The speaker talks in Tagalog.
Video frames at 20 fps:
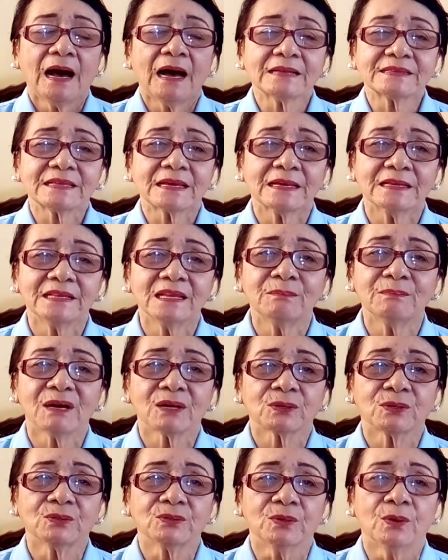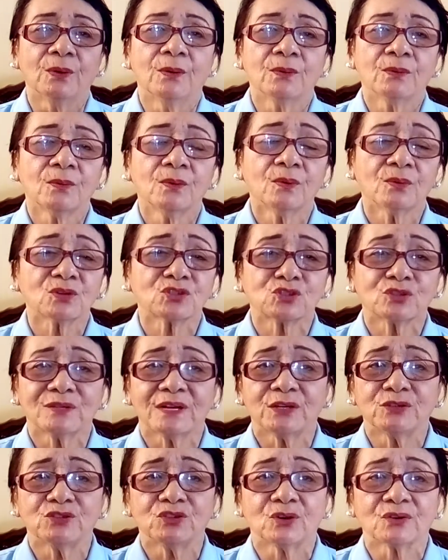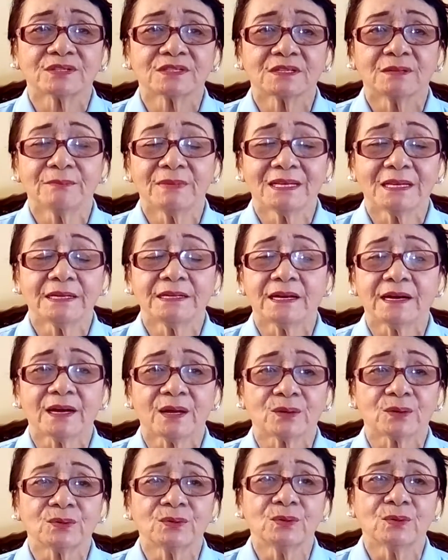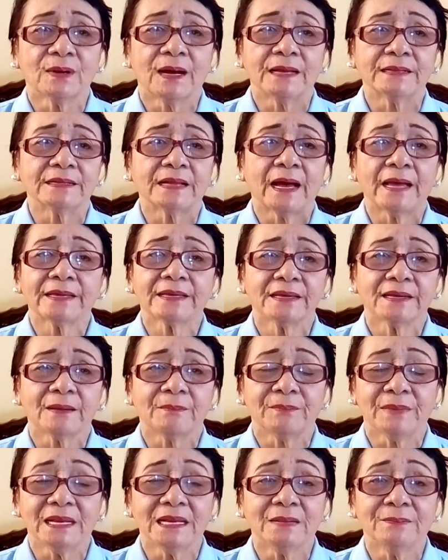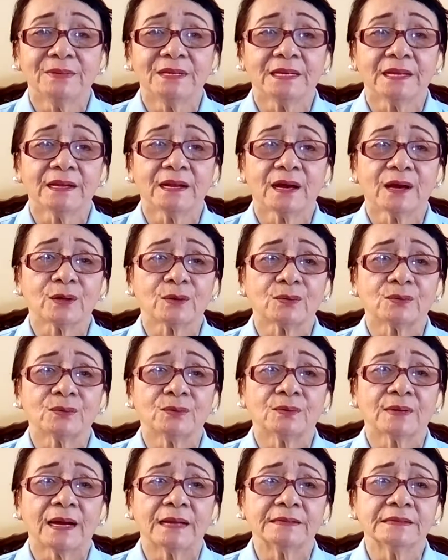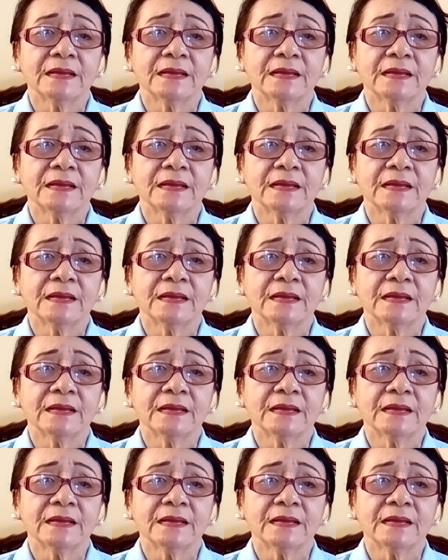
At ang hindi marunong, kung gusto ng Diyos na bigyan ng karunungan, ay pinagbibigyan ng karunungan.